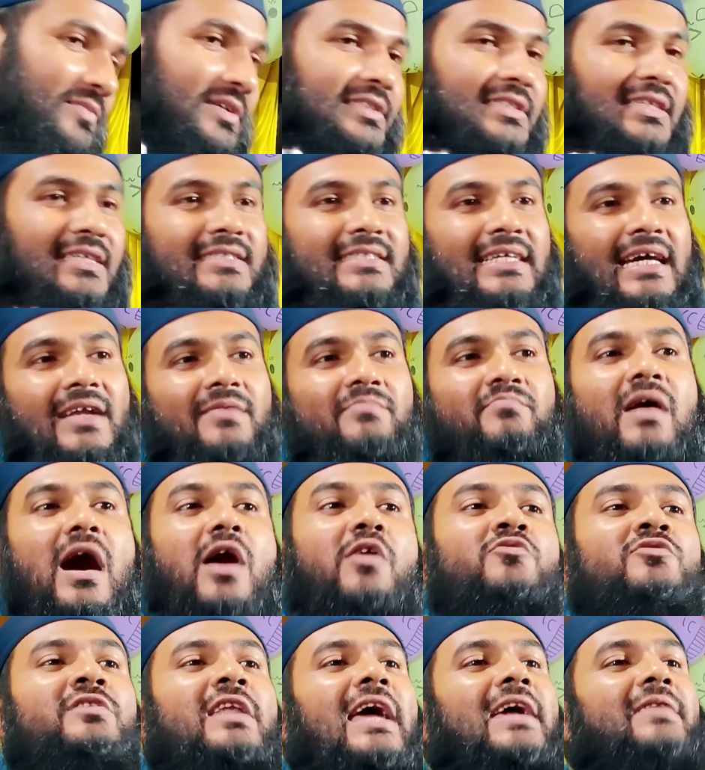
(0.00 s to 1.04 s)
বলছে যার
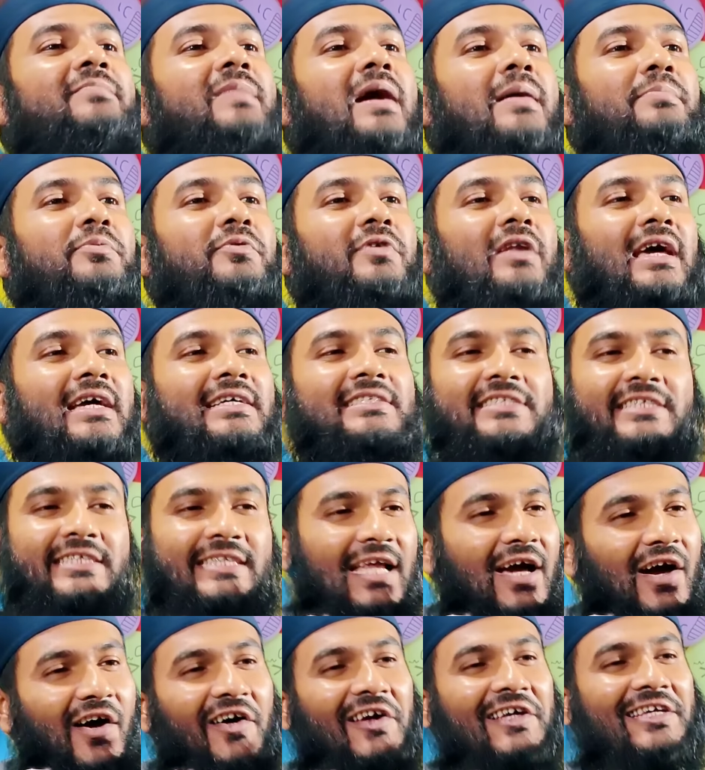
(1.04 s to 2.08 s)
মাও নাই বাপো নাই
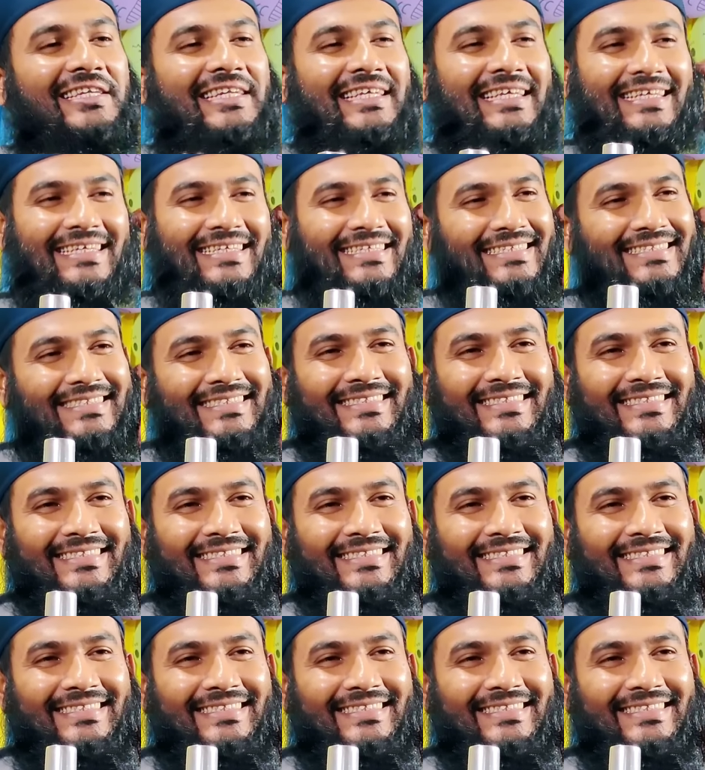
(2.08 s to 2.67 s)
জিনা হয়নি